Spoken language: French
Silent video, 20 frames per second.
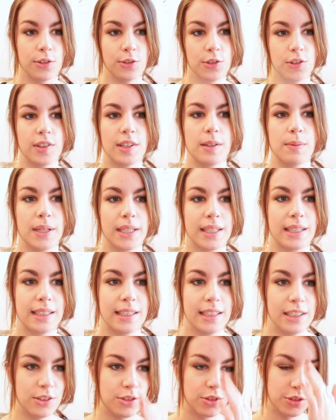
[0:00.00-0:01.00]
de se
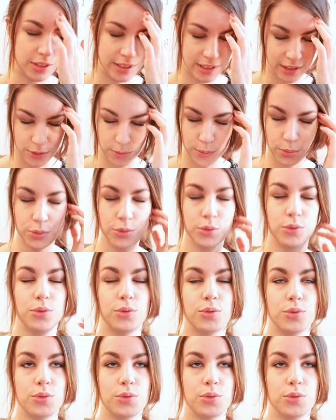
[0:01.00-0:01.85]
démaquiller. J'utilise plus du